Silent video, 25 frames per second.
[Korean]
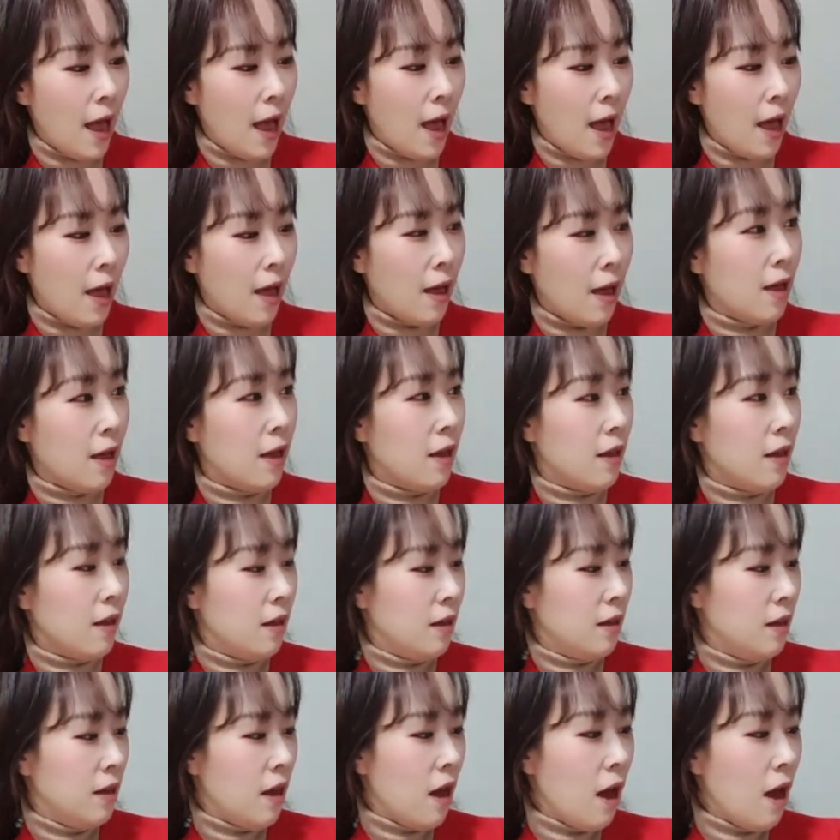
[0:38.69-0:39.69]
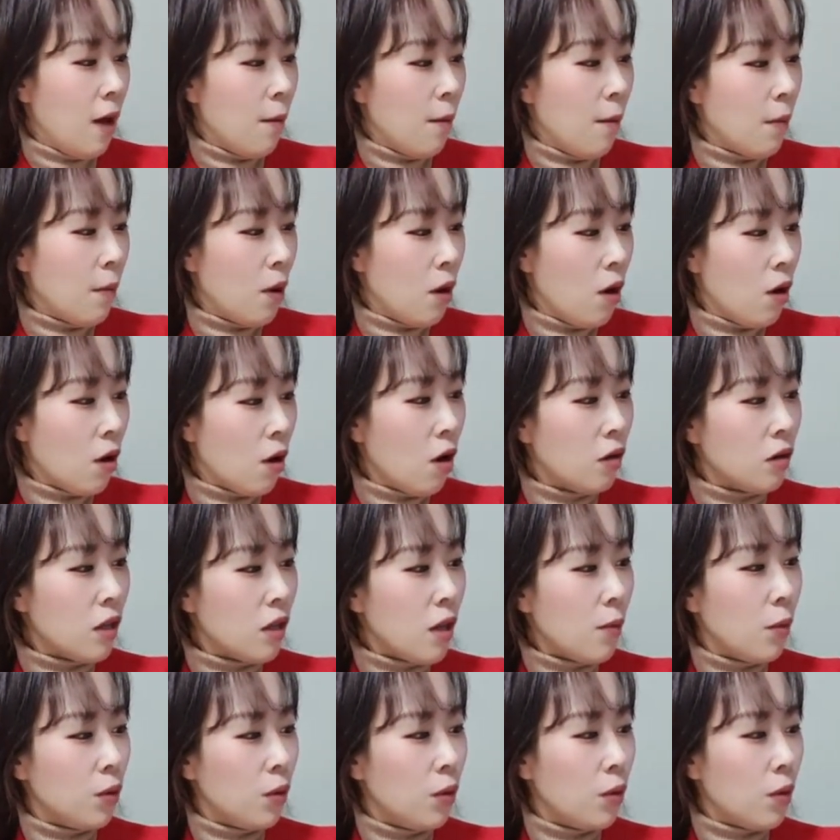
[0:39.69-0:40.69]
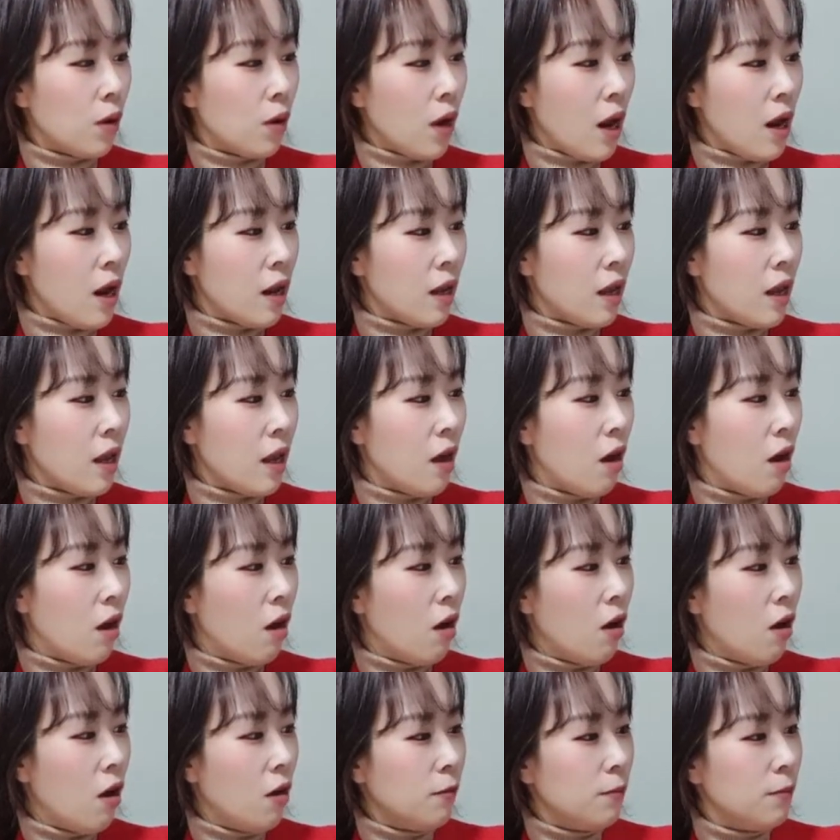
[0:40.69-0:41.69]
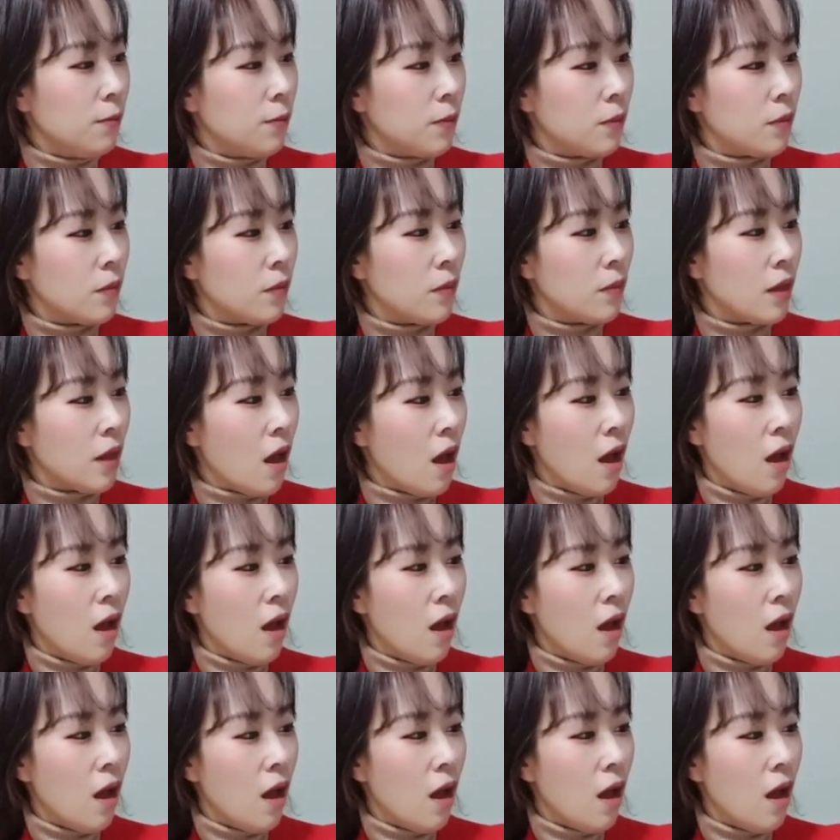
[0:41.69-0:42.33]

오징어, 국산 100% 오징어입니다.